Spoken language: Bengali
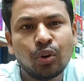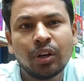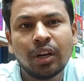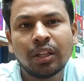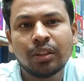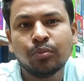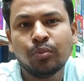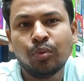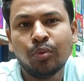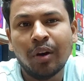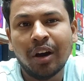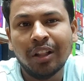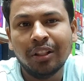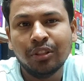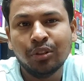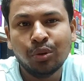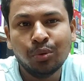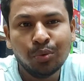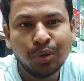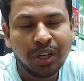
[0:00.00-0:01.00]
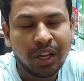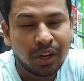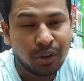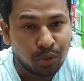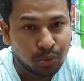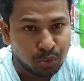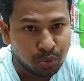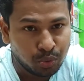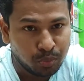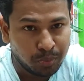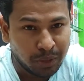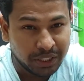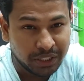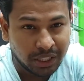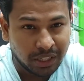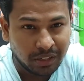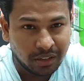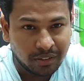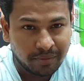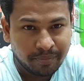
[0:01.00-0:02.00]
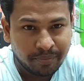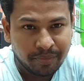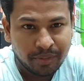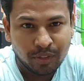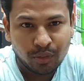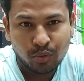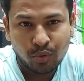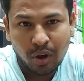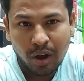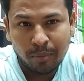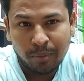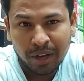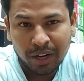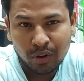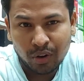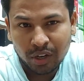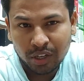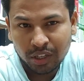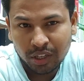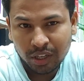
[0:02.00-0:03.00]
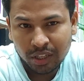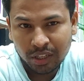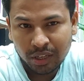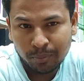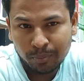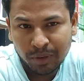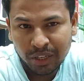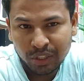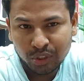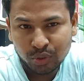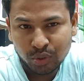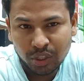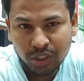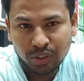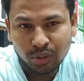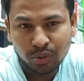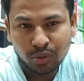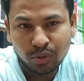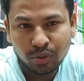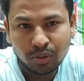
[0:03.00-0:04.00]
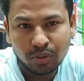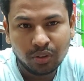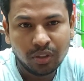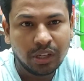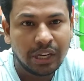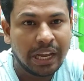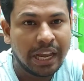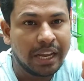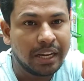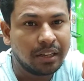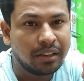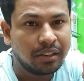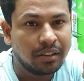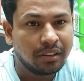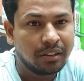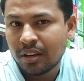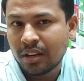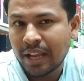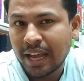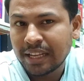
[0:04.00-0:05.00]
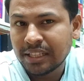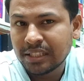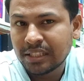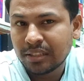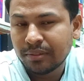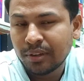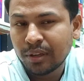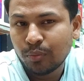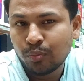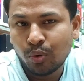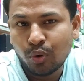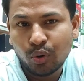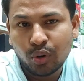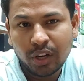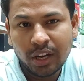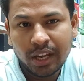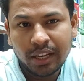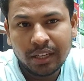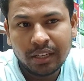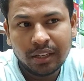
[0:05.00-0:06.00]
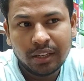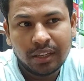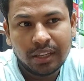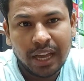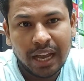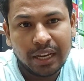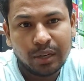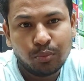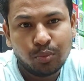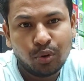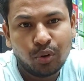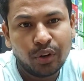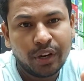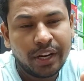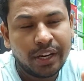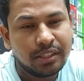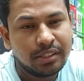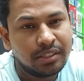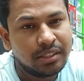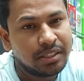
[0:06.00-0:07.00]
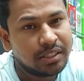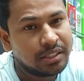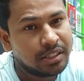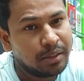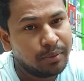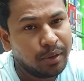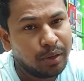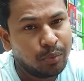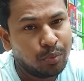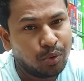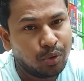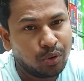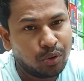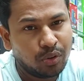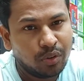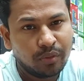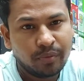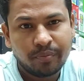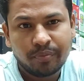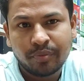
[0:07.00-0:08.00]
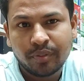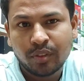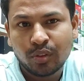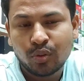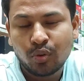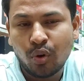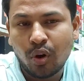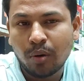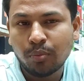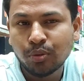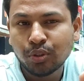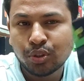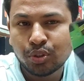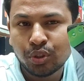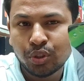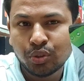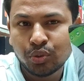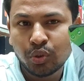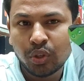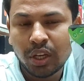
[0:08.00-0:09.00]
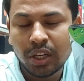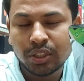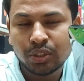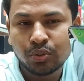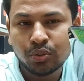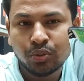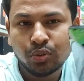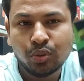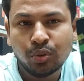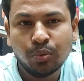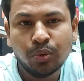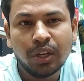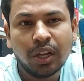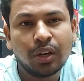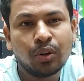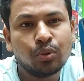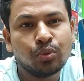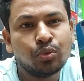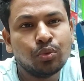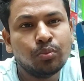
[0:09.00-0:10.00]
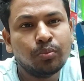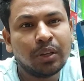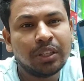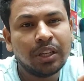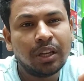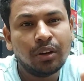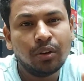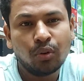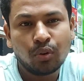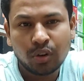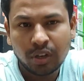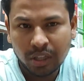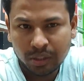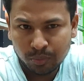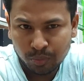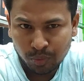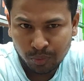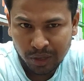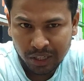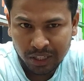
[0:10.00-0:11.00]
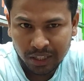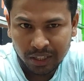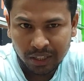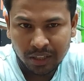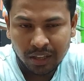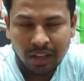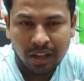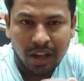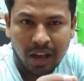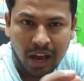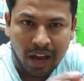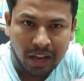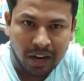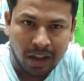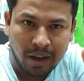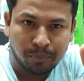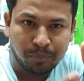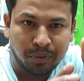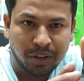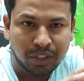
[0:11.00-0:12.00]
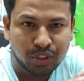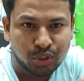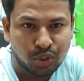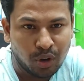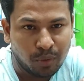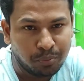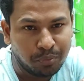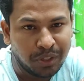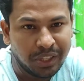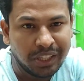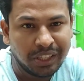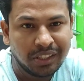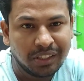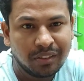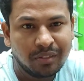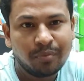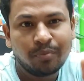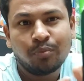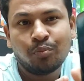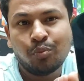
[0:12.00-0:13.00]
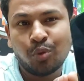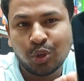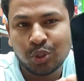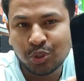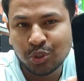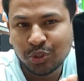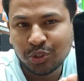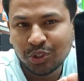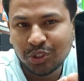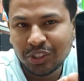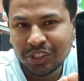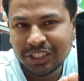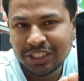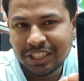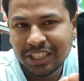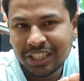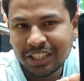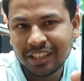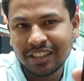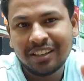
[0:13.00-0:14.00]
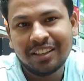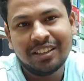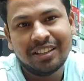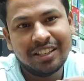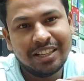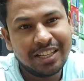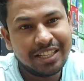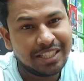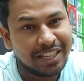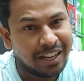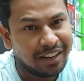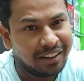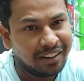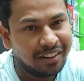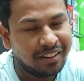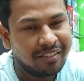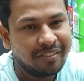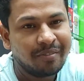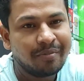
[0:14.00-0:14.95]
লোকনাথ মোবাইল ধুবুলিয়া নতুন বাজার তো আমার কন্ট্যাক্ট নাম্বারে যোগাযোগ করুন এইট নাইন সেভেন ফোর নাইন নাইন ফোর এইট সিক্স সেভেন ফোর তো অবশ্যই চলে আসুন ধুবুলিয়া নতুন বাজার লোকনাথ মোবাইলে আর আপনার স্বপ্নের পছন্দর সেট নিয়ে যান